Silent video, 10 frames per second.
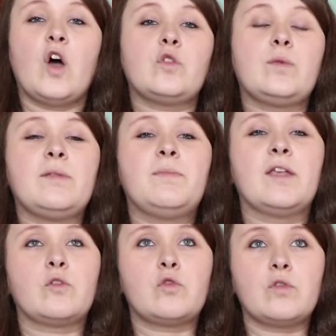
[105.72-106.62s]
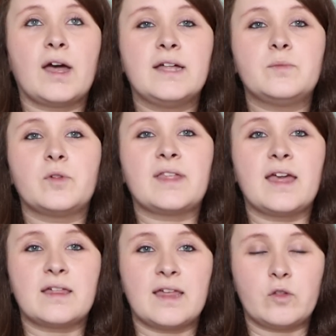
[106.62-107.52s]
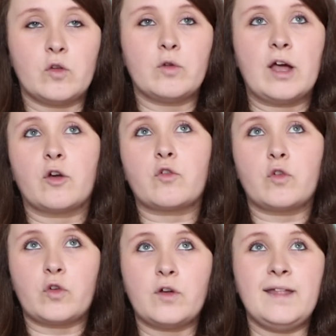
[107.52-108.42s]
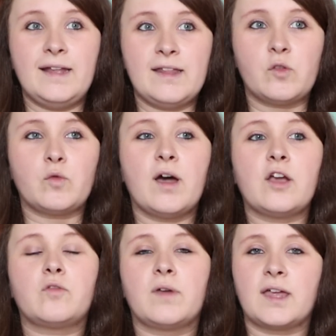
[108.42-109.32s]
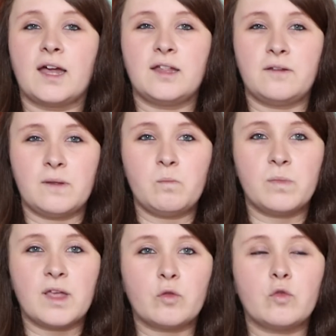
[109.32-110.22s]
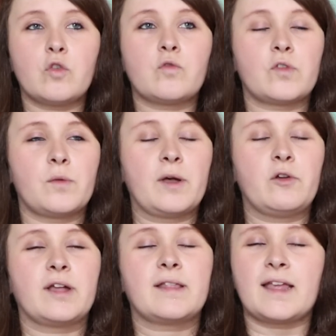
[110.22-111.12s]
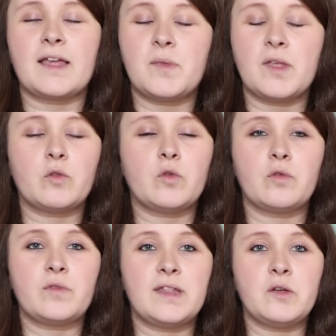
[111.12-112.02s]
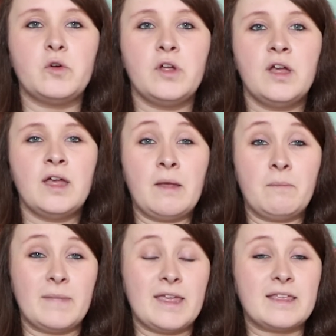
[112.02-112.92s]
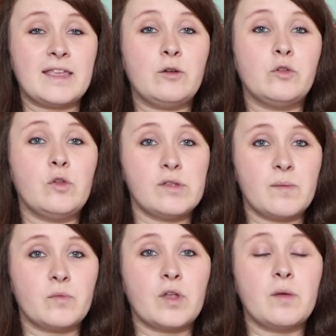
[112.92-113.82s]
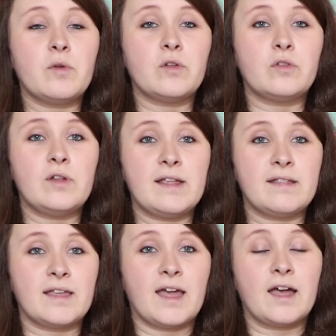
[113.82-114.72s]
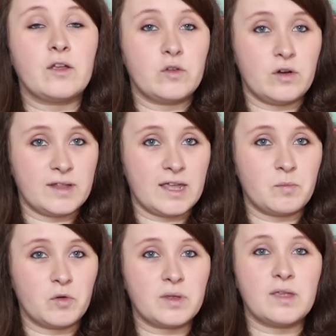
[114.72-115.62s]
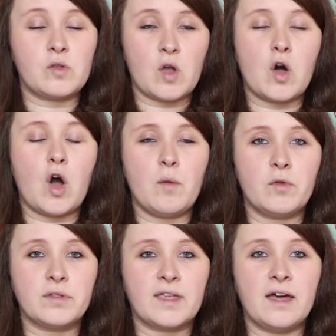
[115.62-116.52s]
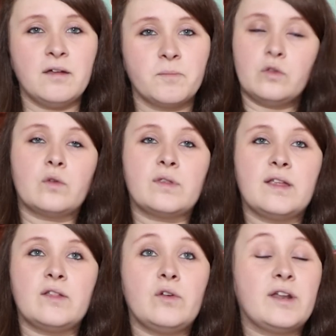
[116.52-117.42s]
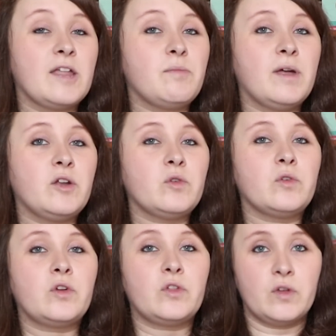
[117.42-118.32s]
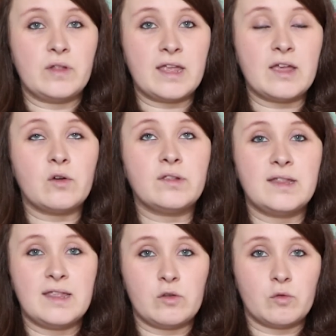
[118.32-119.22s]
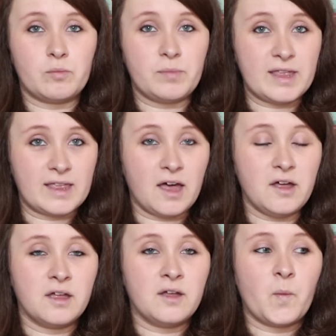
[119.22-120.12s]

Ensuite, bien sûr, un manga que j'attends. Alors, je connais l'histoire, je vais regarder le film bientôt, je vous en parlerai très bientôt en vidéo mais il y a le deuxième tome de la saga Your Name qui sort en manga. Donc c'est de Ranmaru Kotone aux éditions Pika.